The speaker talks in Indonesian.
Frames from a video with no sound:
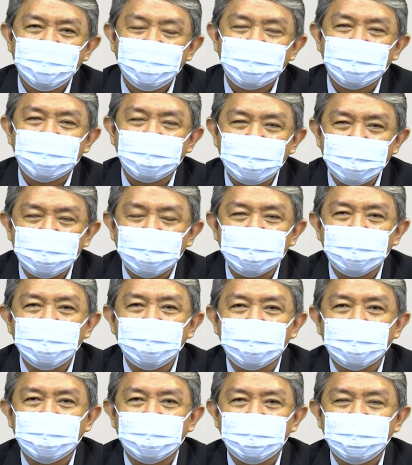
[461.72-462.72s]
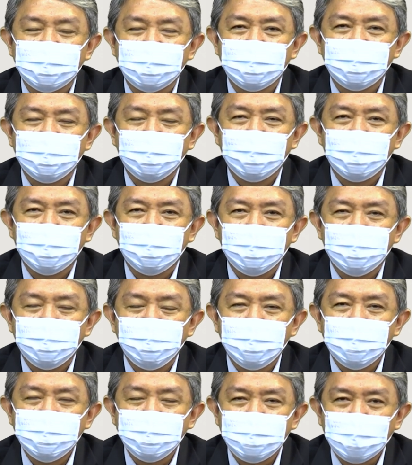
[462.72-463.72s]
Ketika kita
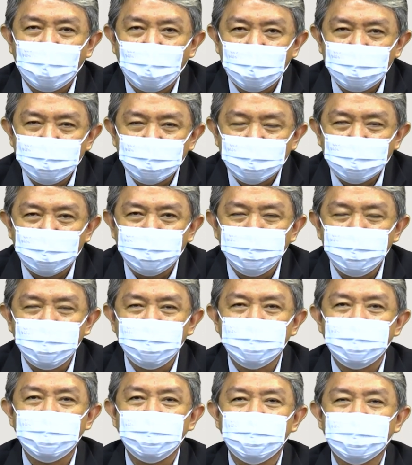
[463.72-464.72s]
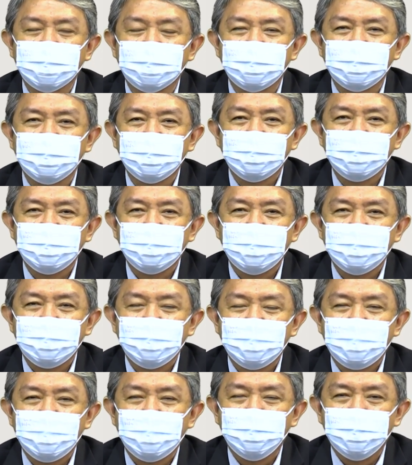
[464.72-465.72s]
menjalankan misinya,
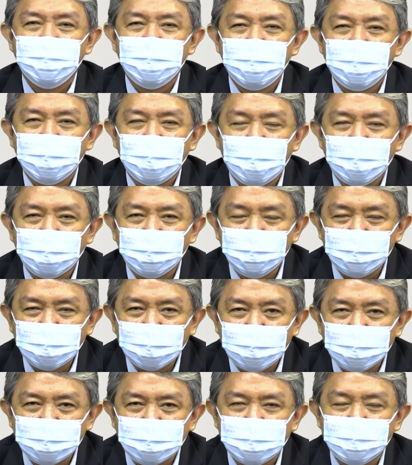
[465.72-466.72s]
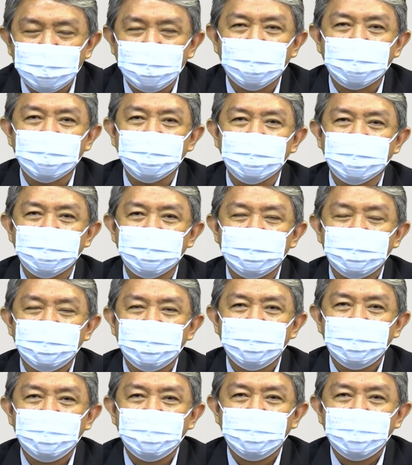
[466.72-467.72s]
melakukan kehendaknya,
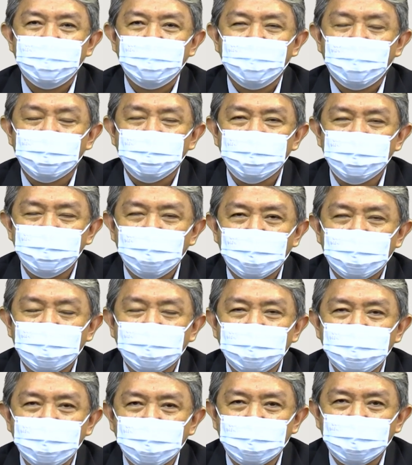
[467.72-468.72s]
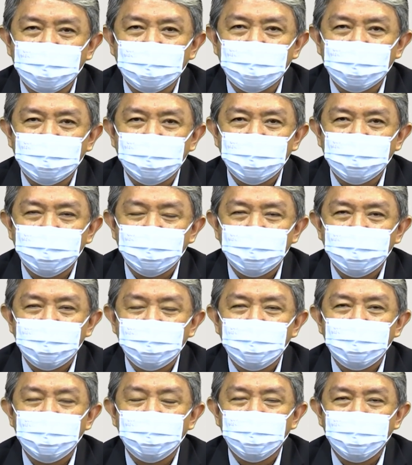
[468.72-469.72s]
saudara kita
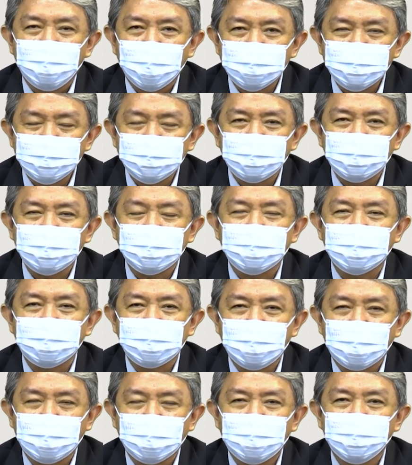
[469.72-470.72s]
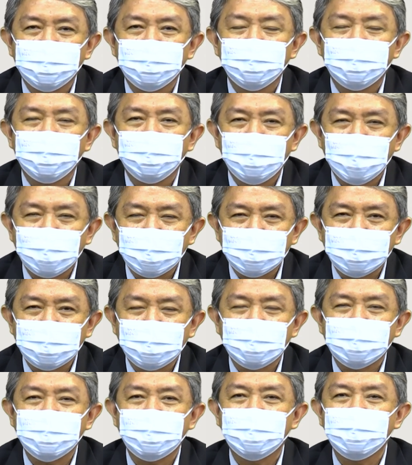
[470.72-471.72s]
masuk ke dalam
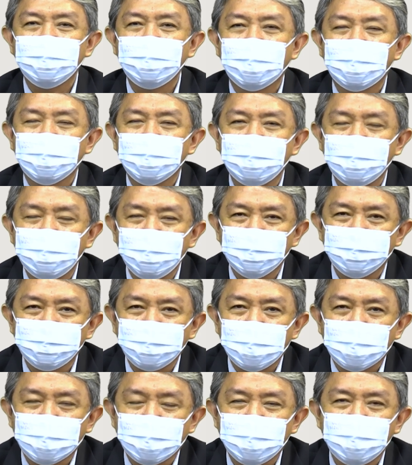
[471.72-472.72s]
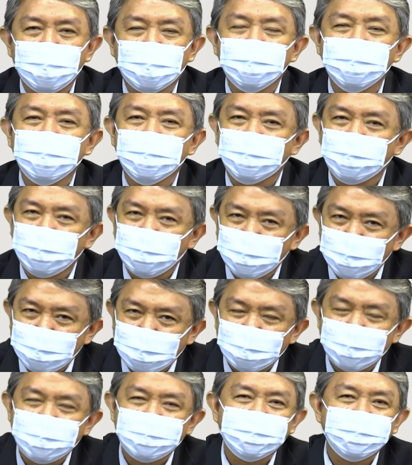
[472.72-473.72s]
makna dan nilai hidup kita yang sesungguhnya.